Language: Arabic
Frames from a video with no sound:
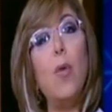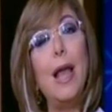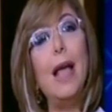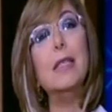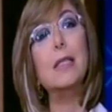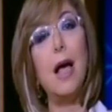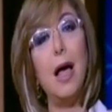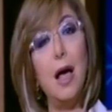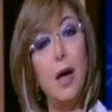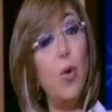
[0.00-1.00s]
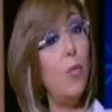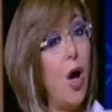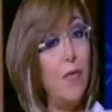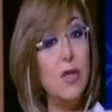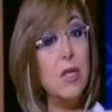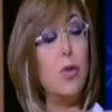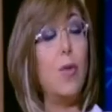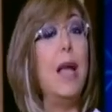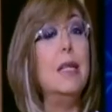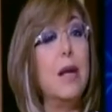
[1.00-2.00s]
وليس والمحافظات
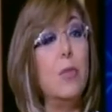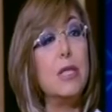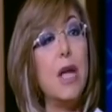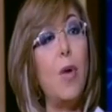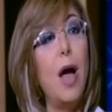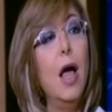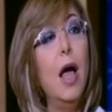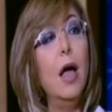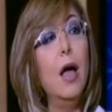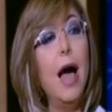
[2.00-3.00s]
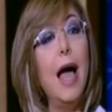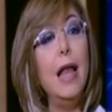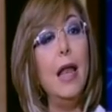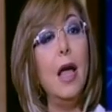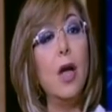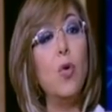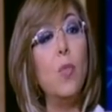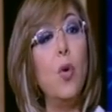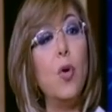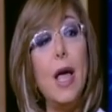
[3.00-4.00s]
وليس مستوى آه،
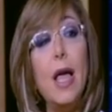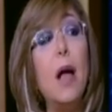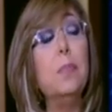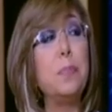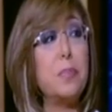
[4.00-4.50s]
الجمهورية